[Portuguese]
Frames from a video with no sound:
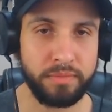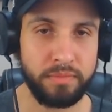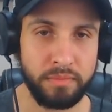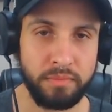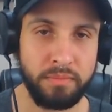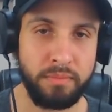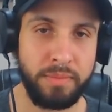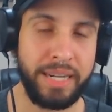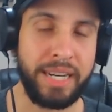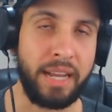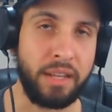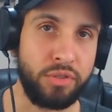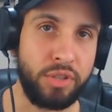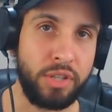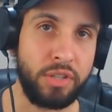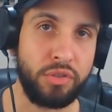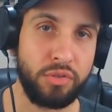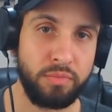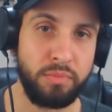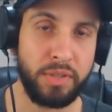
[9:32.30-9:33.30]
Obrigado,
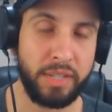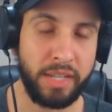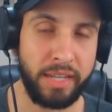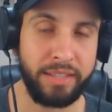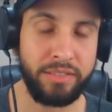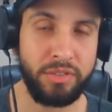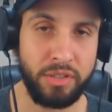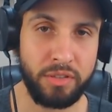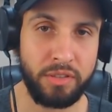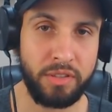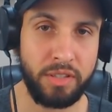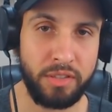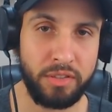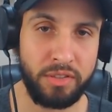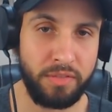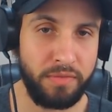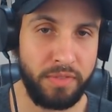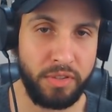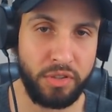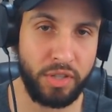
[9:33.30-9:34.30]
gente, por quem assistiu
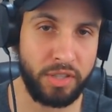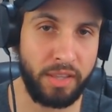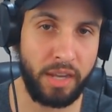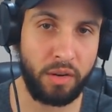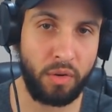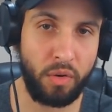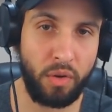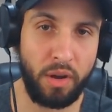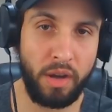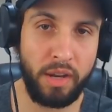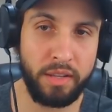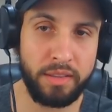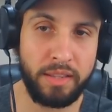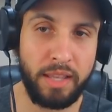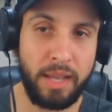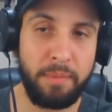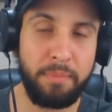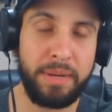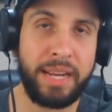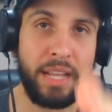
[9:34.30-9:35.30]
esse vídeo até agora,
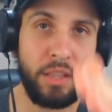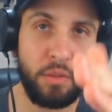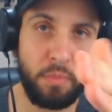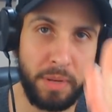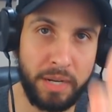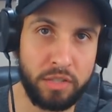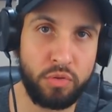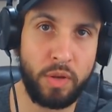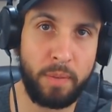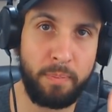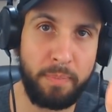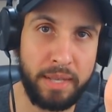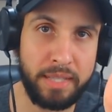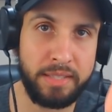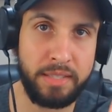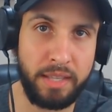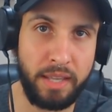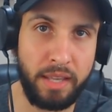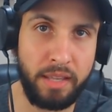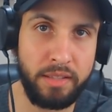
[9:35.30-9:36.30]
tá? Obrigado pela sua
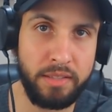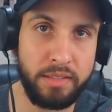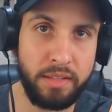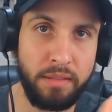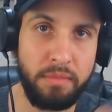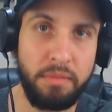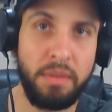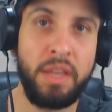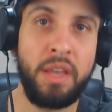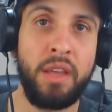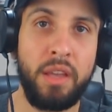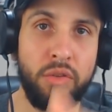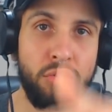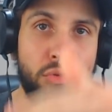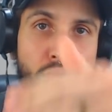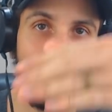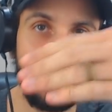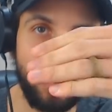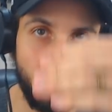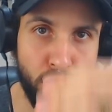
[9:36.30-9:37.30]
paciência. Eu
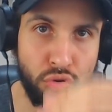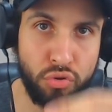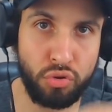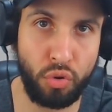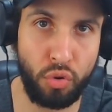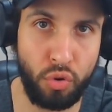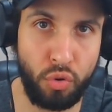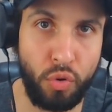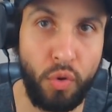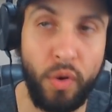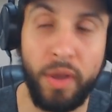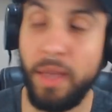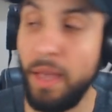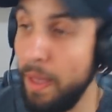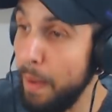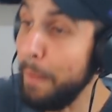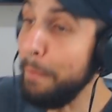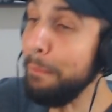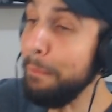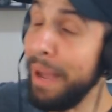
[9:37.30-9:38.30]
sei que eu sou ruim,
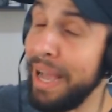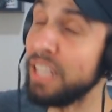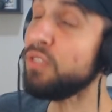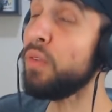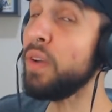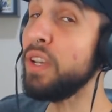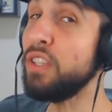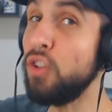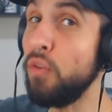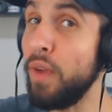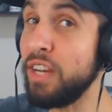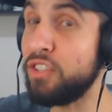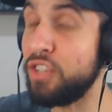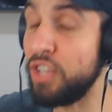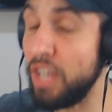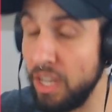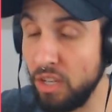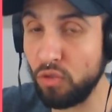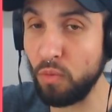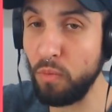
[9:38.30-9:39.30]
mas foi
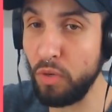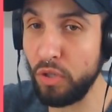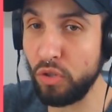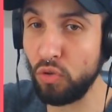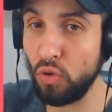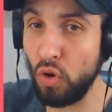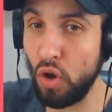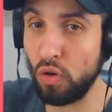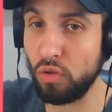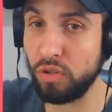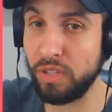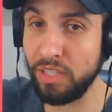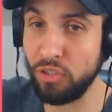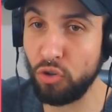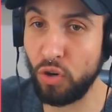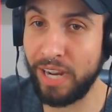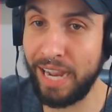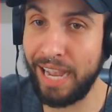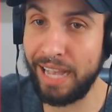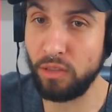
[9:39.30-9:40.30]
divertido. Muito louco ter
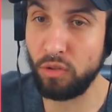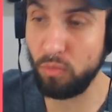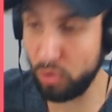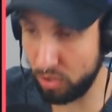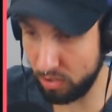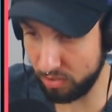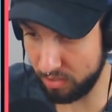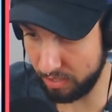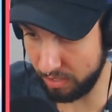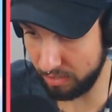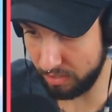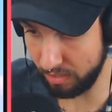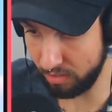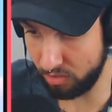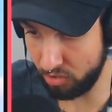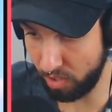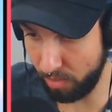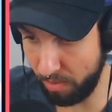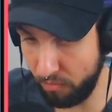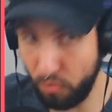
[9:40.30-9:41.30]
jogado e muito
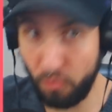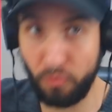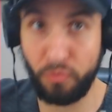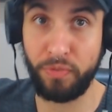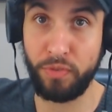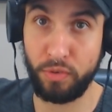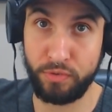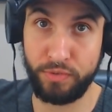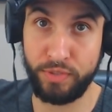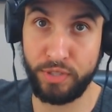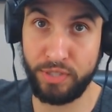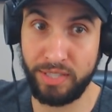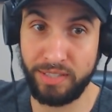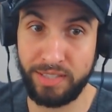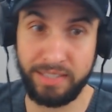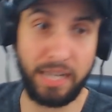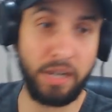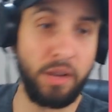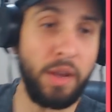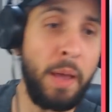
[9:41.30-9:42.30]
estressante também, vou, vou, vou ser
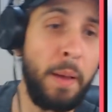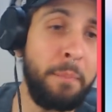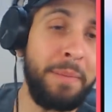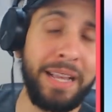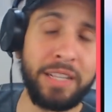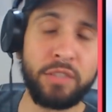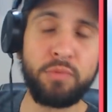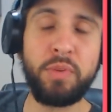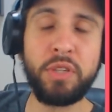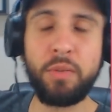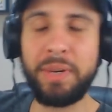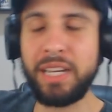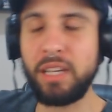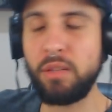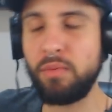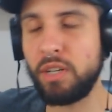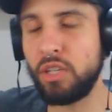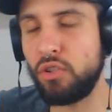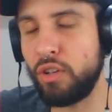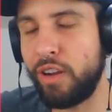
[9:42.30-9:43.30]
sincero. Mas muito obrigado
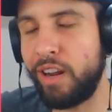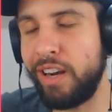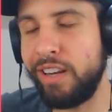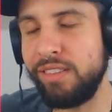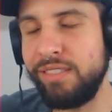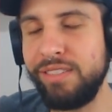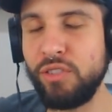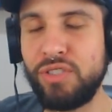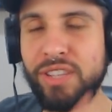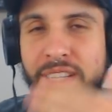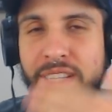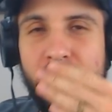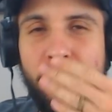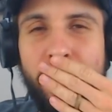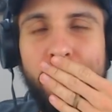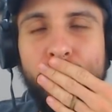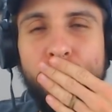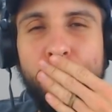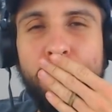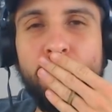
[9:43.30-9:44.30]
por quem assistiu agora. Não se esqueça,
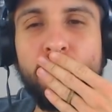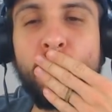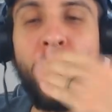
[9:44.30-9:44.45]
valeu o vídeo.